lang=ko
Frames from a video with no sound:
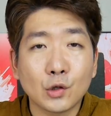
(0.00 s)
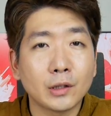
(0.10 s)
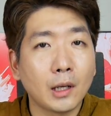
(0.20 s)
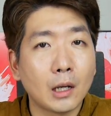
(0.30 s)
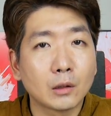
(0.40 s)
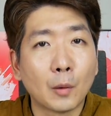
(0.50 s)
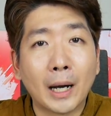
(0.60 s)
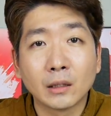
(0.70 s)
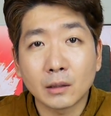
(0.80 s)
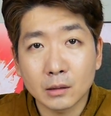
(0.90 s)
최대한 더
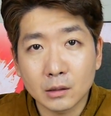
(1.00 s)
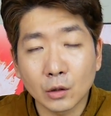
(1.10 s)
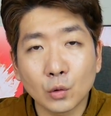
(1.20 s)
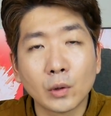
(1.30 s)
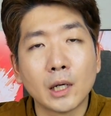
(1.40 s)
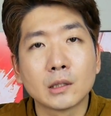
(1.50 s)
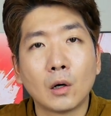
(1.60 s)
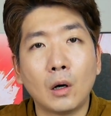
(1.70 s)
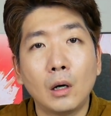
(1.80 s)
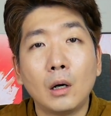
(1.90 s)
많은 테스트를
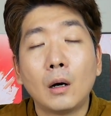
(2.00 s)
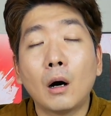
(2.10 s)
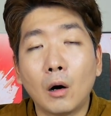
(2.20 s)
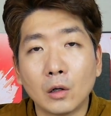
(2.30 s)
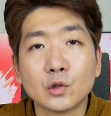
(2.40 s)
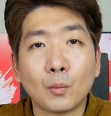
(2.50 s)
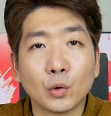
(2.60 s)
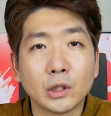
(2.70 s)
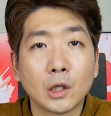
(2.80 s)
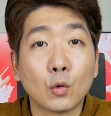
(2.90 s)
통해서 어,
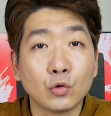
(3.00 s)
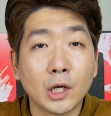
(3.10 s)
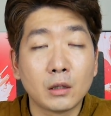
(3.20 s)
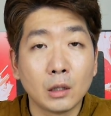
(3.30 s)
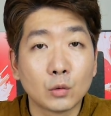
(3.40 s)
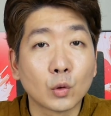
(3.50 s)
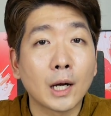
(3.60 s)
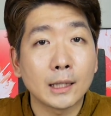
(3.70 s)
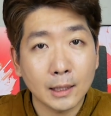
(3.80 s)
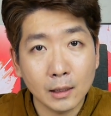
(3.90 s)
정보들 공유해
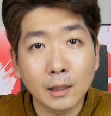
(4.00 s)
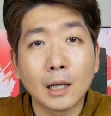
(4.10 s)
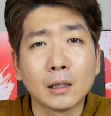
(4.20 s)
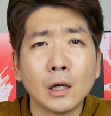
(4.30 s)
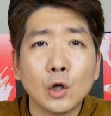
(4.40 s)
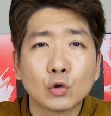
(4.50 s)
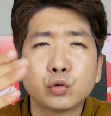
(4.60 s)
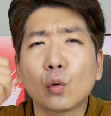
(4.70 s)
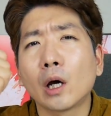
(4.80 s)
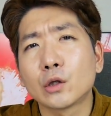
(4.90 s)
드리도록 할 테니까
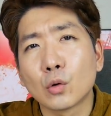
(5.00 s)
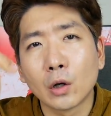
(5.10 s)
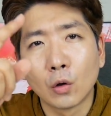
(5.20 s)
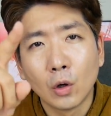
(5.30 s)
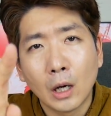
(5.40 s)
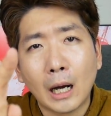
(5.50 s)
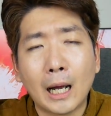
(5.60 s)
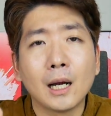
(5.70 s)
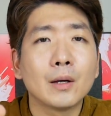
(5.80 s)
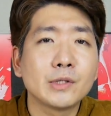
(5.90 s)
구독하기, 좋아요,
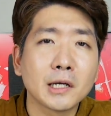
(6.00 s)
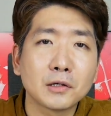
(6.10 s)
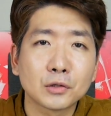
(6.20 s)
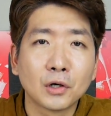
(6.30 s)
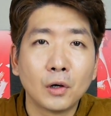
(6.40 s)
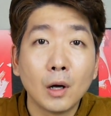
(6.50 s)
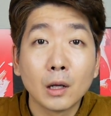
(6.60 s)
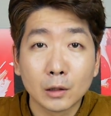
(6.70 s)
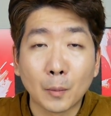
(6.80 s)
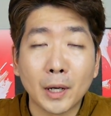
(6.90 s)
알람 챙기셔서
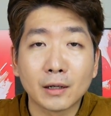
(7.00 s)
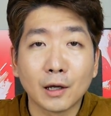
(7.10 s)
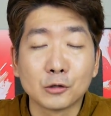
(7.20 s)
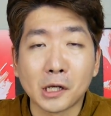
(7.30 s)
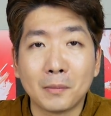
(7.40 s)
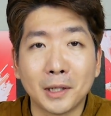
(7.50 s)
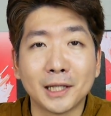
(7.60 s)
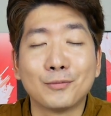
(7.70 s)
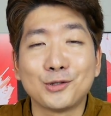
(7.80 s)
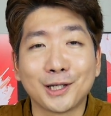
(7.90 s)
더 빠르게 영상
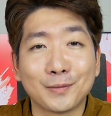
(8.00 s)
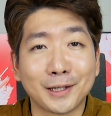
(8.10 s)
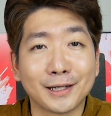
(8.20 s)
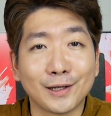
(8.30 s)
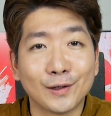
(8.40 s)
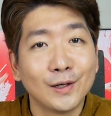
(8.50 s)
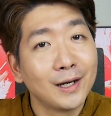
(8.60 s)
만나보시기 바랄게요.